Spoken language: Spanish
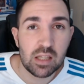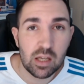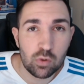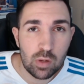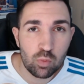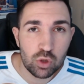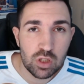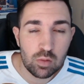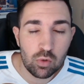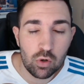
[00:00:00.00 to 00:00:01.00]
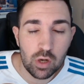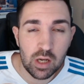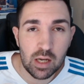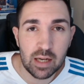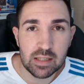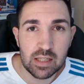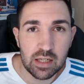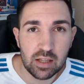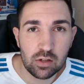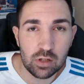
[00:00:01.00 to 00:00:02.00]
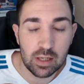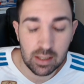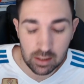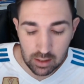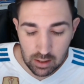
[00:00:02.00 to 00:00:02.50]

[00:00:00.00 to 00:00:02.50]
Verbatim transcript: y ayudáis muchísimo a que siga creciendo el canal.